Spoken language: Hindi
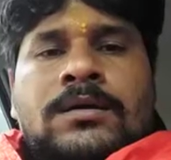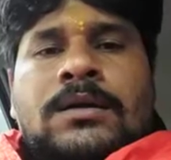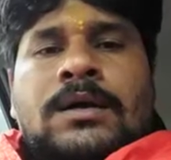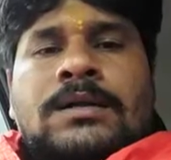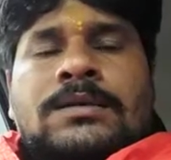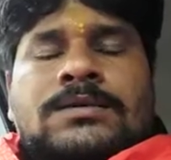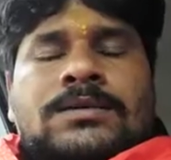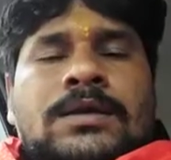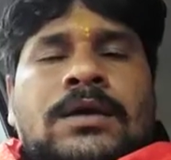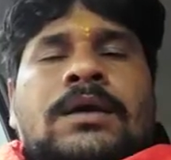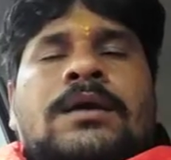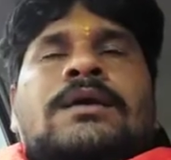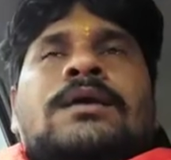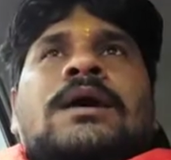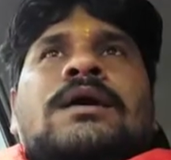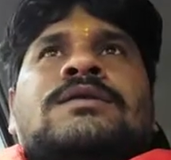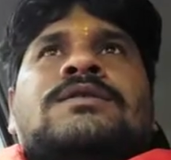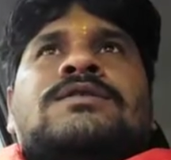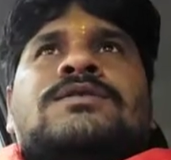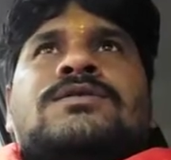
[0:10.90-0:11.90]
कल से
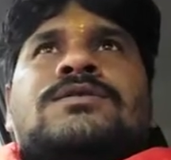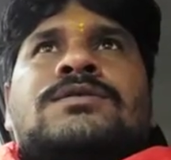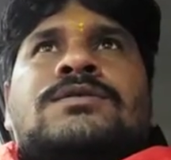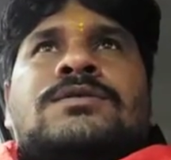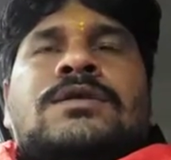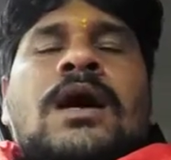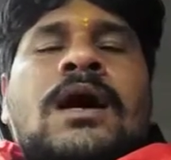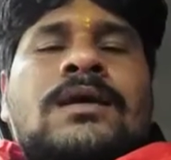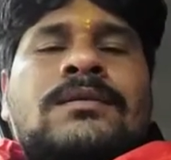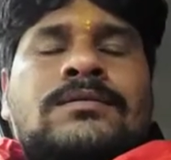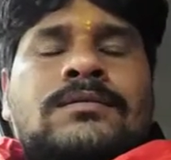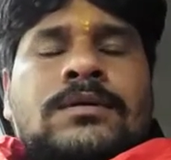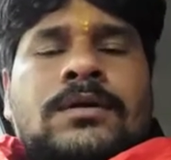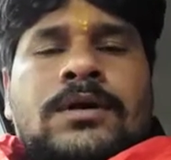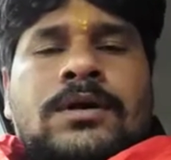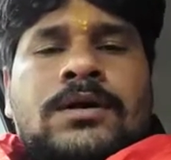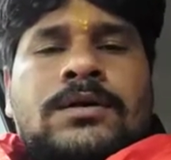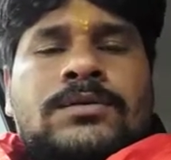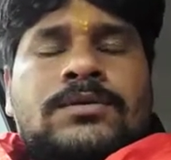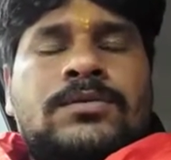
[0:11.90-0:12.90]
यानी सात
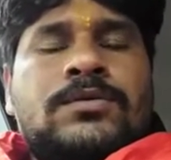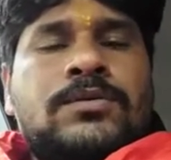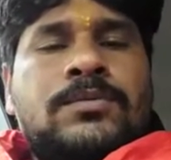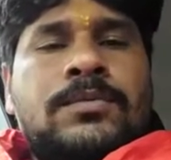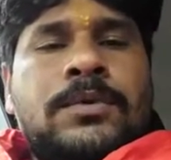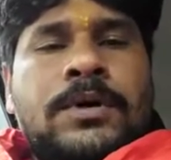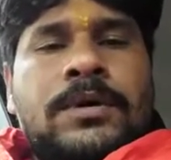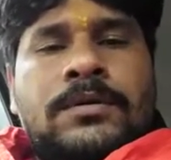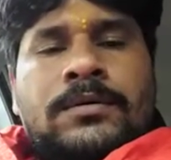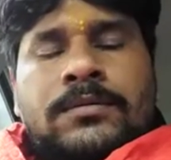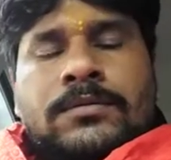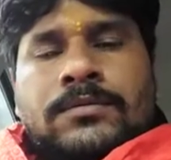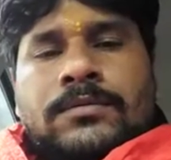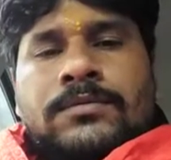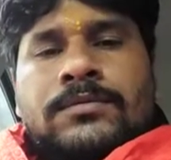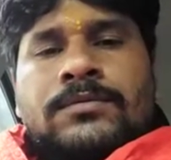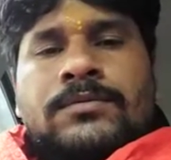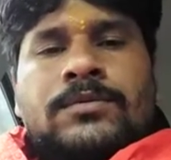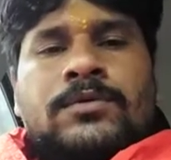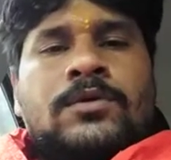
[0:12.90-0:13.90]
अक्टूबर
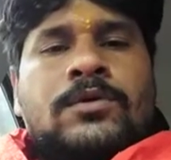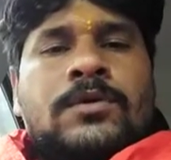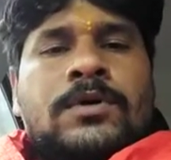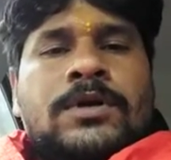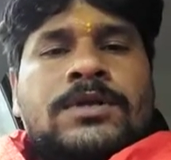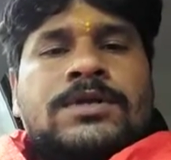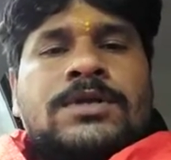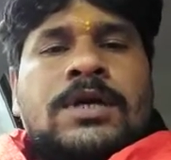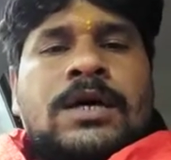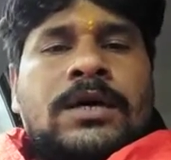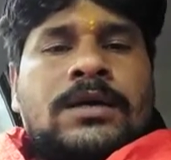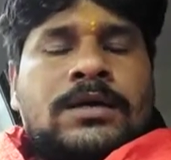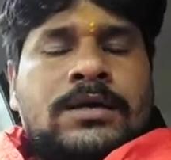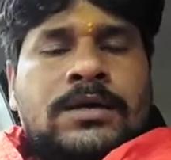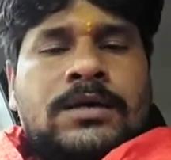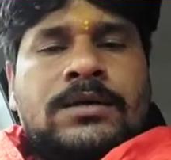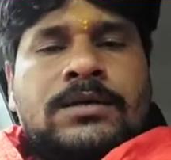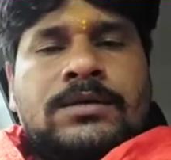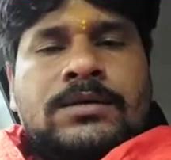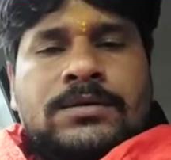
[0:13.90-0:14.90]

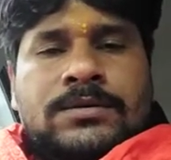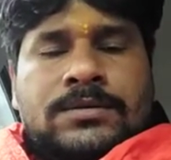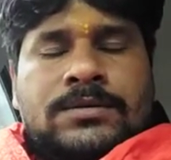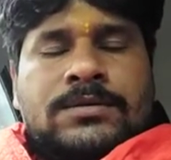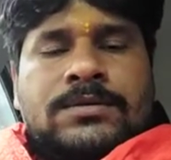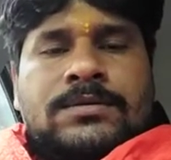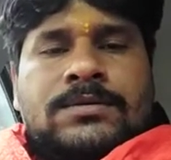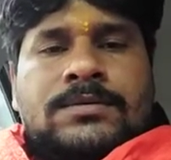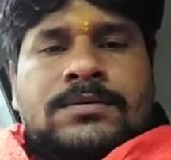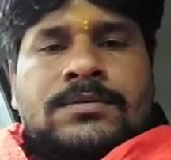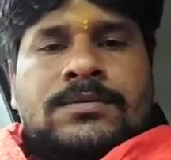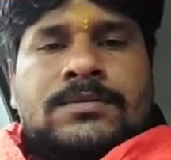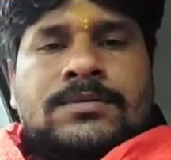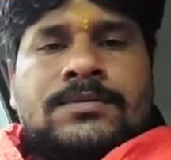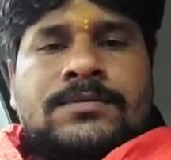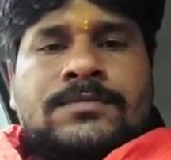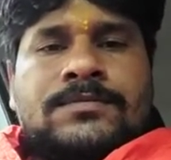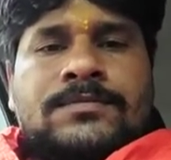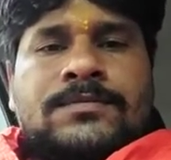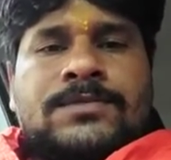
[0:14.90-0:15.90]
2021
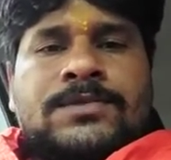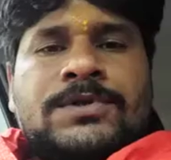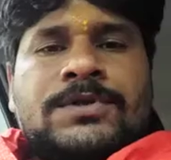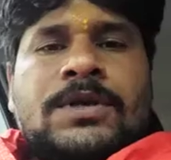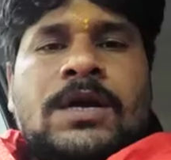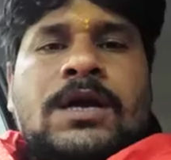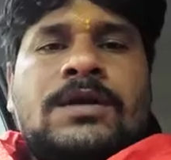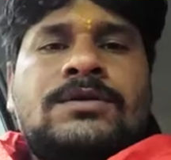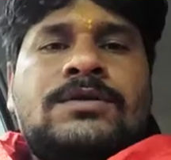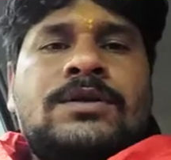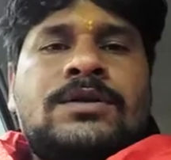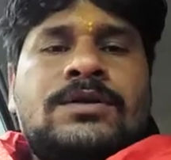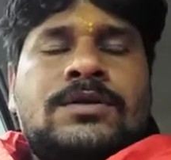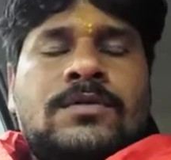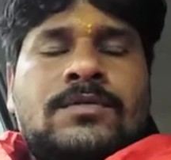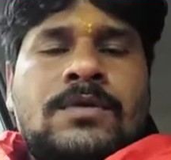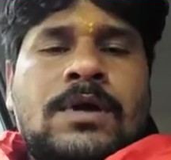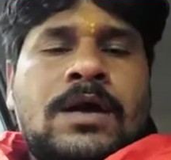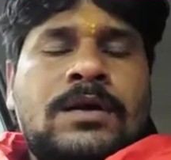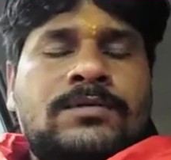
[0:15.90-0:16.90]
श्राद्धी
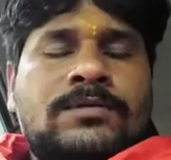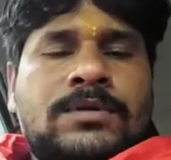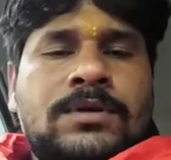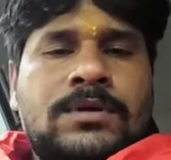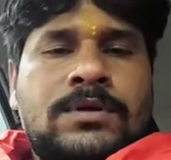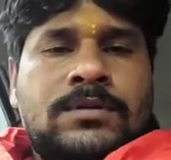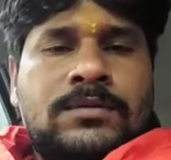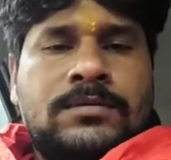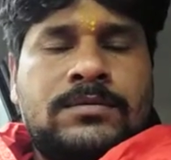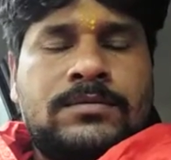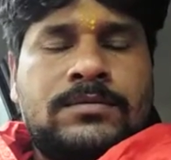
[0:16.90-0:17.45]
नवरात्र